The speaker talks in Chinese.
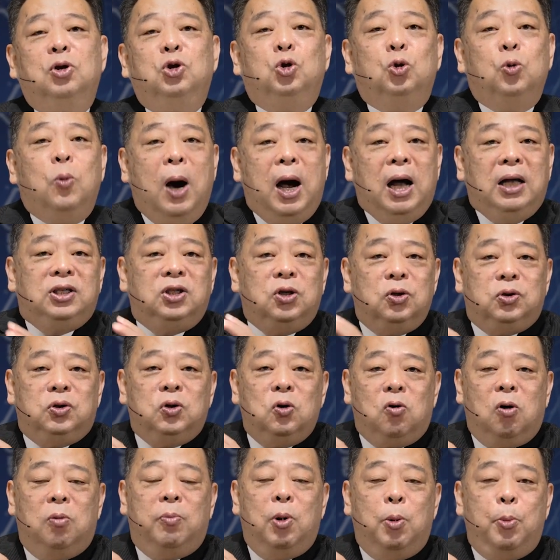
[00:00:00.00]
主啊，救
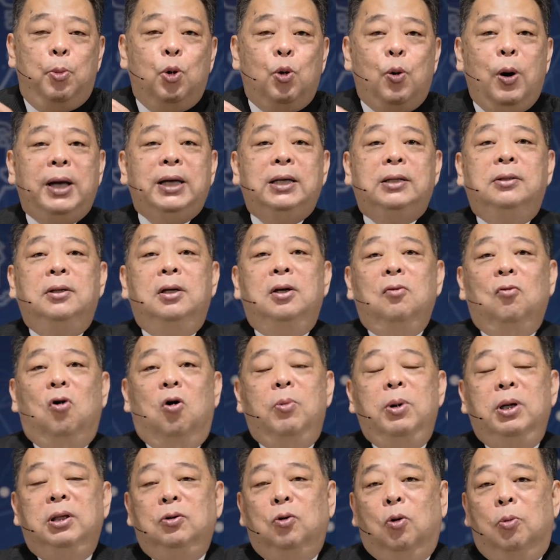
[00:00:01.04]
救我们！我们快，
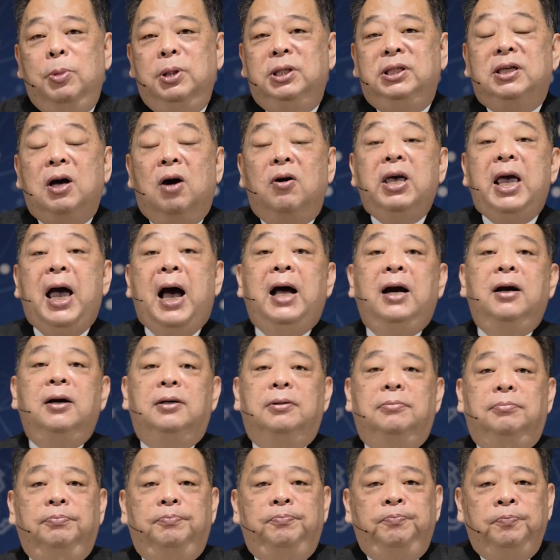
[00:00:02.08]
我们我们遭殃
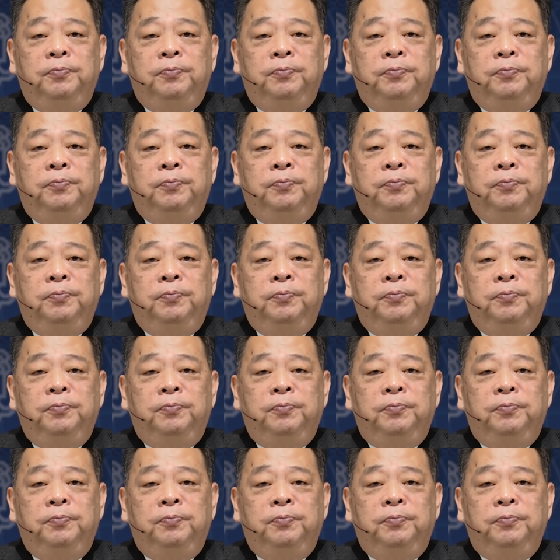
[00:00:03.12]
了。